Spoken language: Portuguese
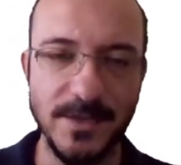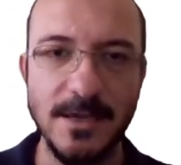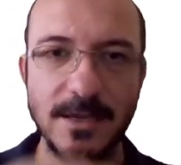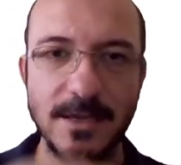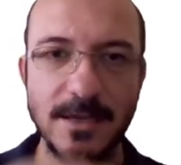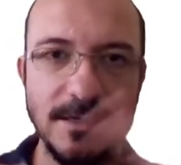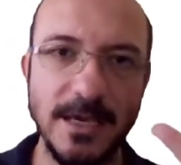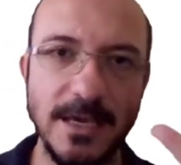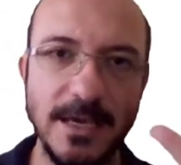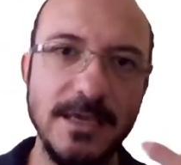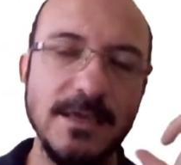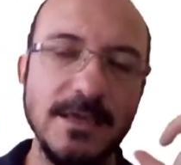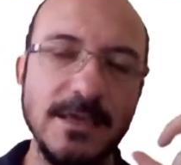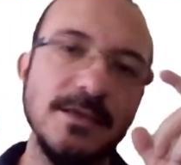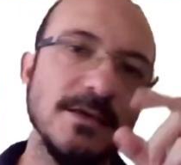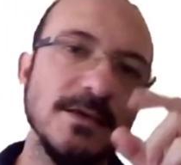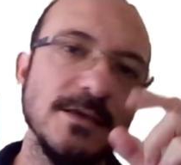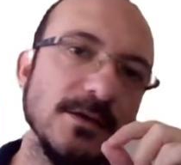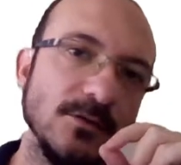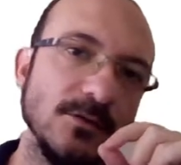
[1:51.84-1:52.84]
E
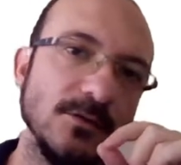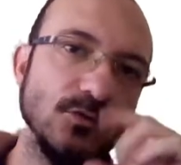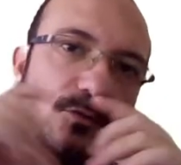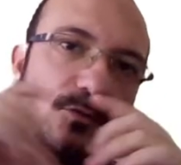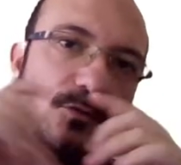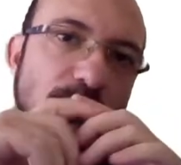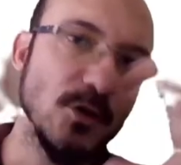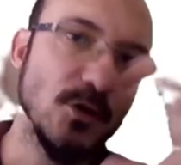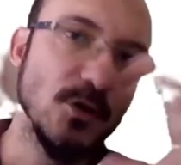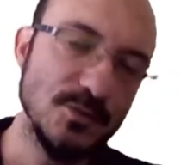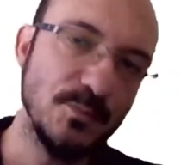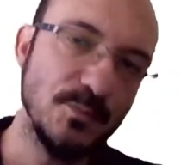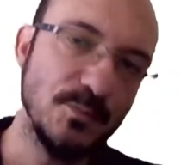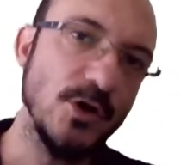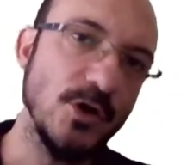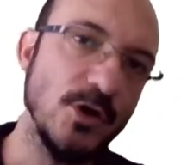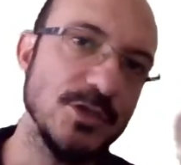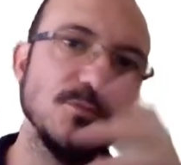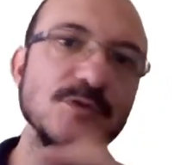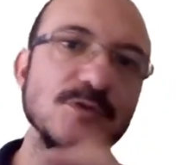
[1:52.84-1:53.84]
aí, nos meus
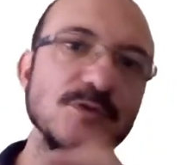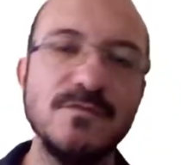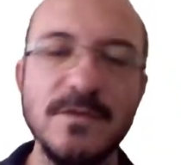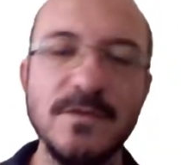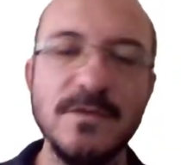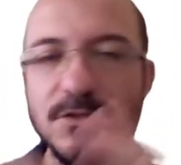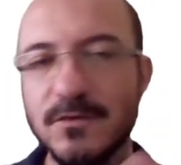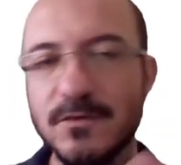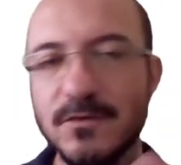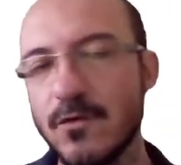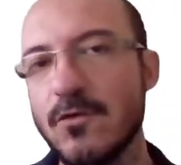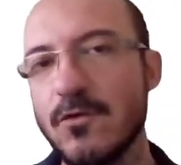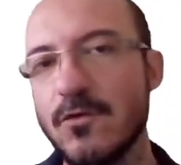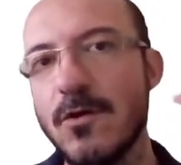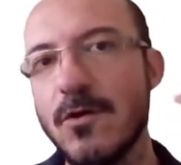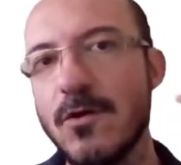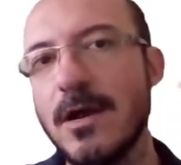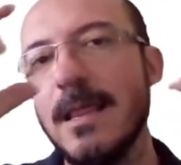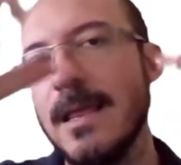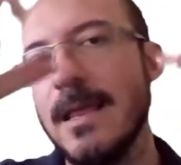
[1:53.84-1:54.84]
próximos vídeos, eu vou
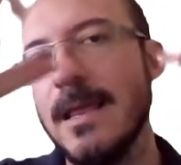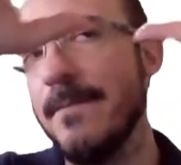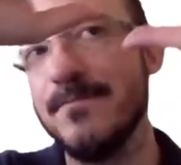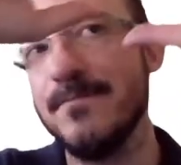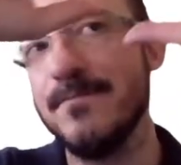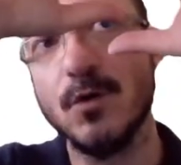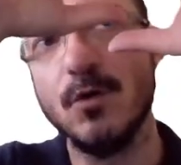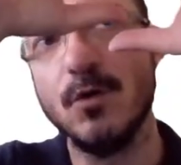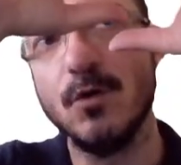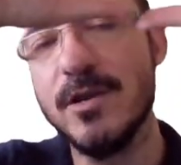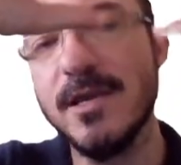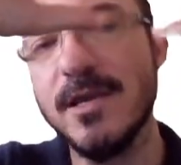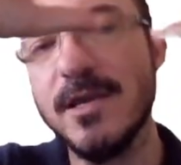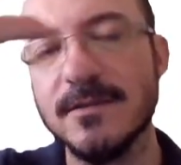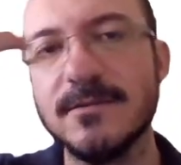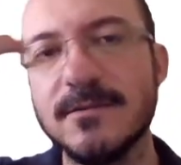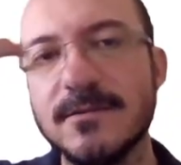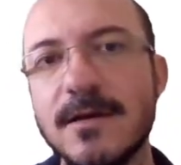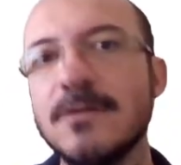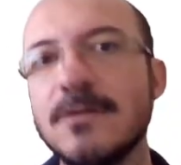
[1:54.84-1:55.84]
colocar lá,
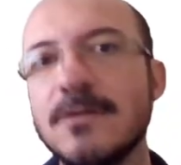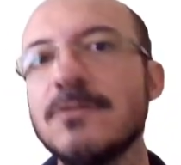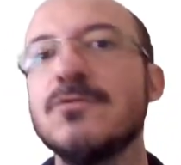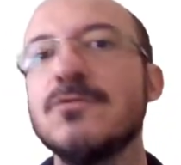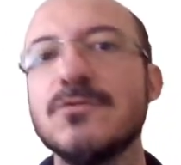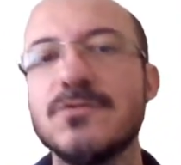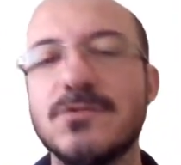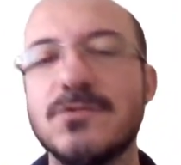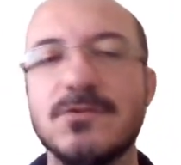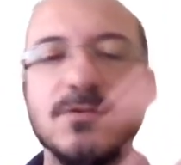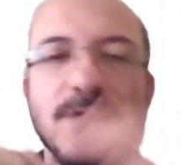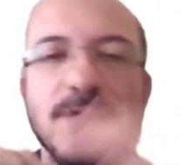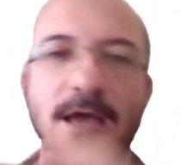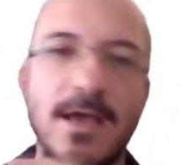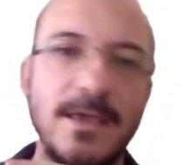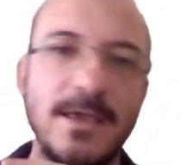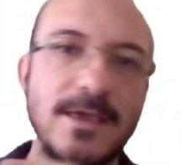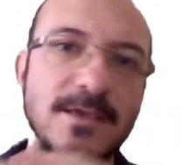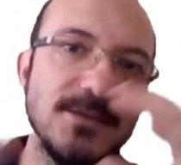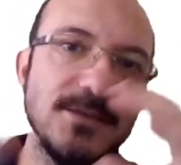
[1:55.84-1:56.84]
orientandos,
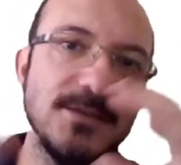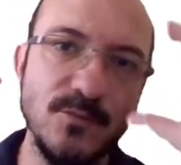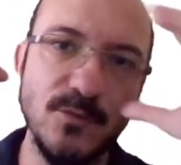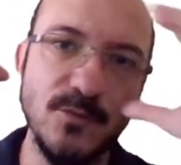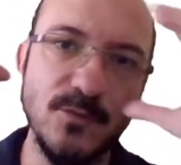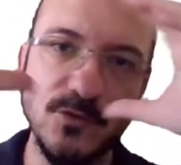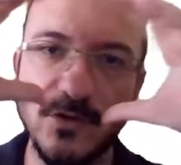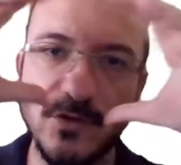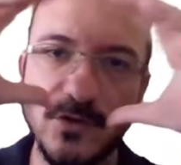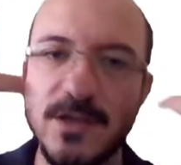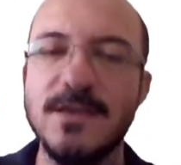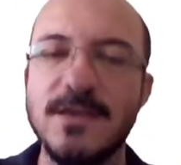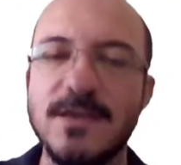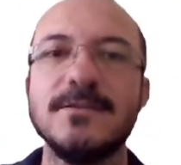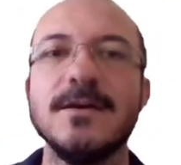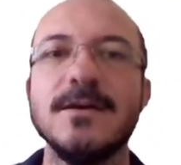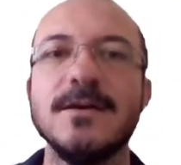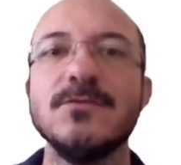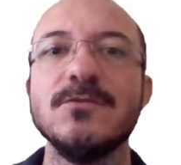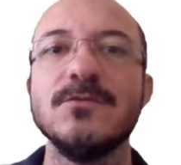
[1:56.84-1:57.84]
tá? Quem são meus
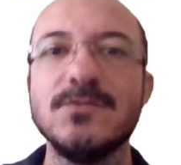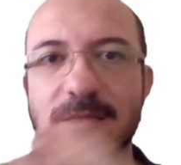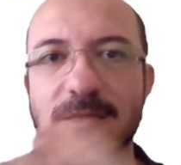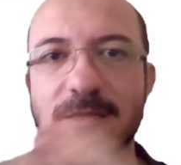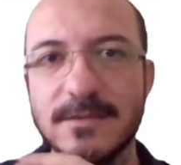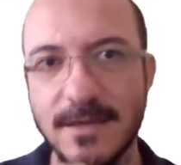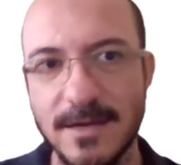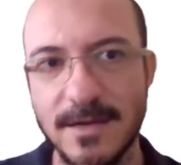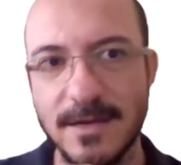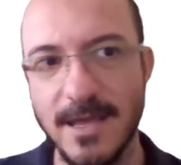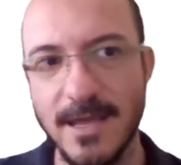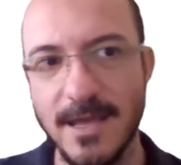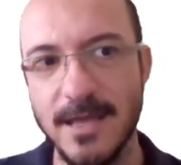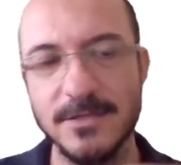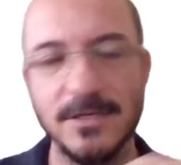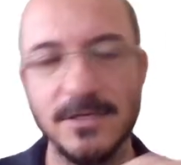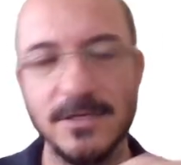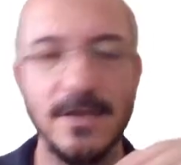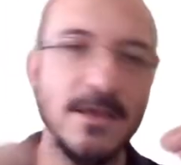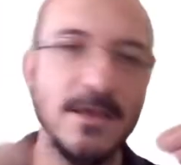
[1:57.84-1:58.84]
orientandos da
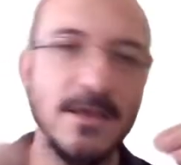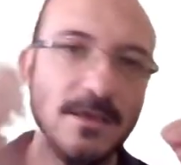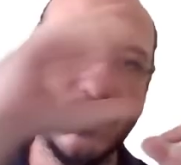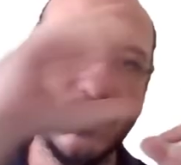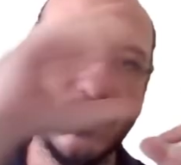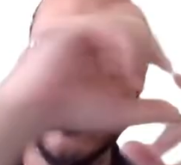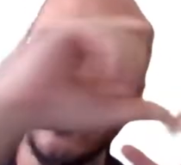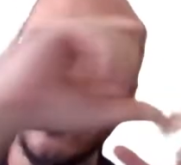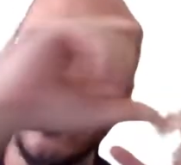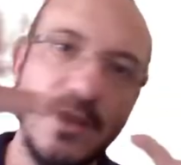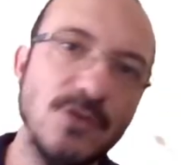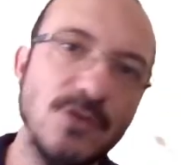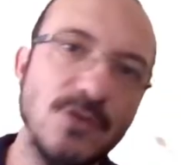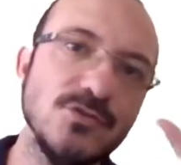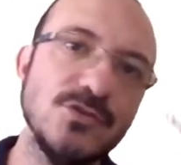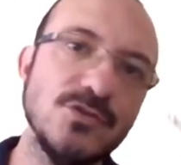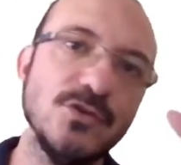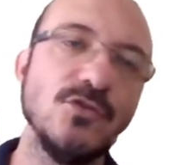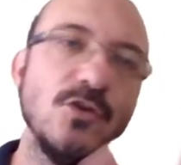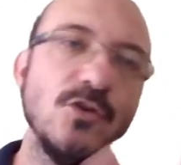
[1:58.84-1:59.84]
internet? E eu vou colocar o
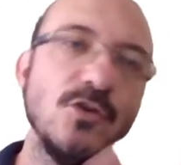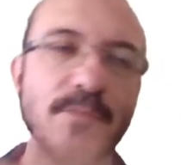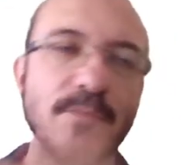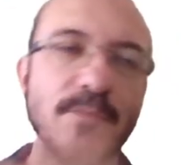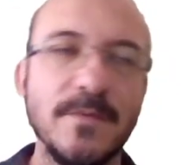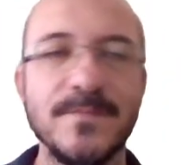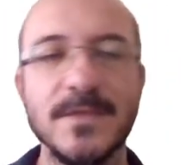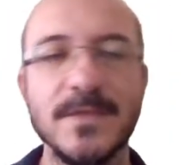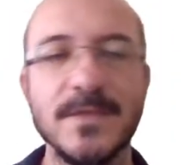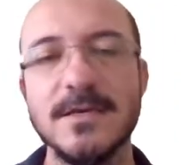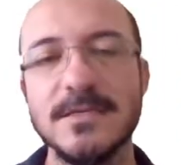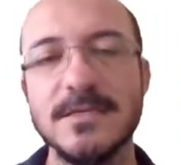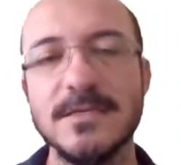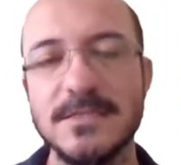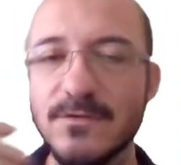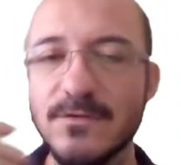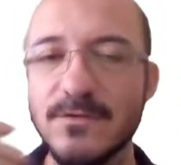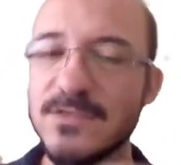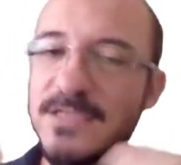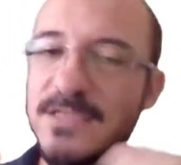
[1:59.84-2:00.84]
seu nome.
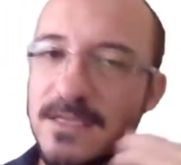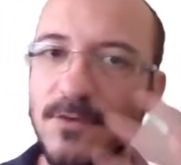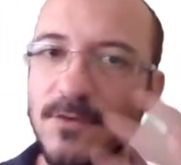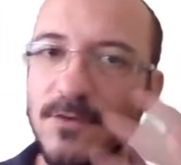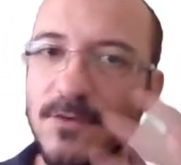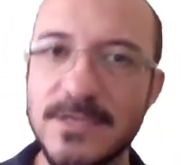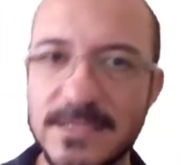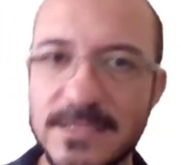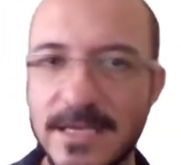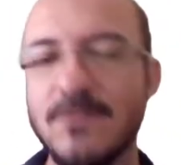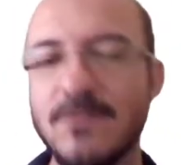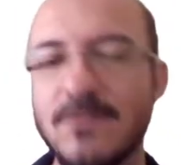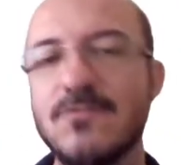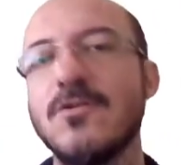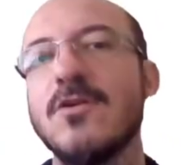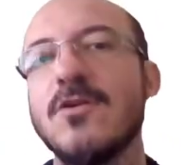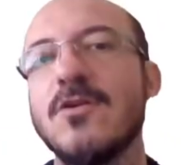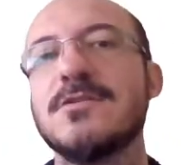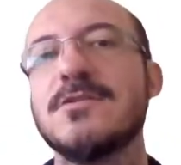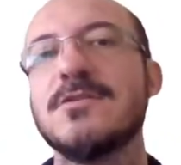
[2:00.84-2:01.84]
Se você não quiser que eu
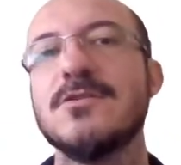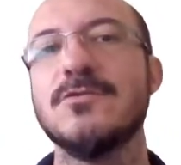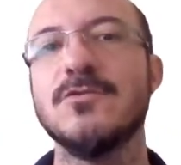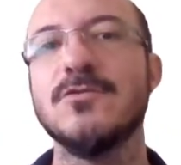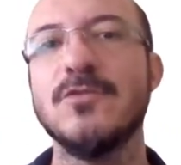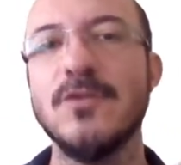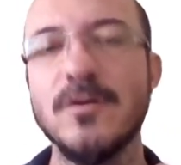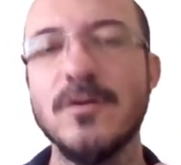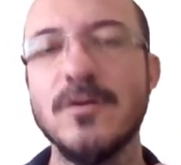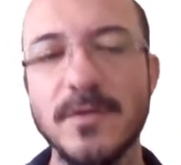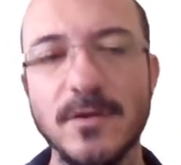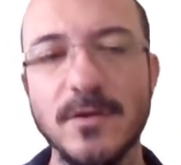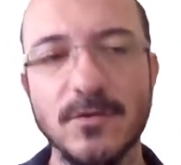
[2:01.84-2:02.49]
coloque seu nome, eu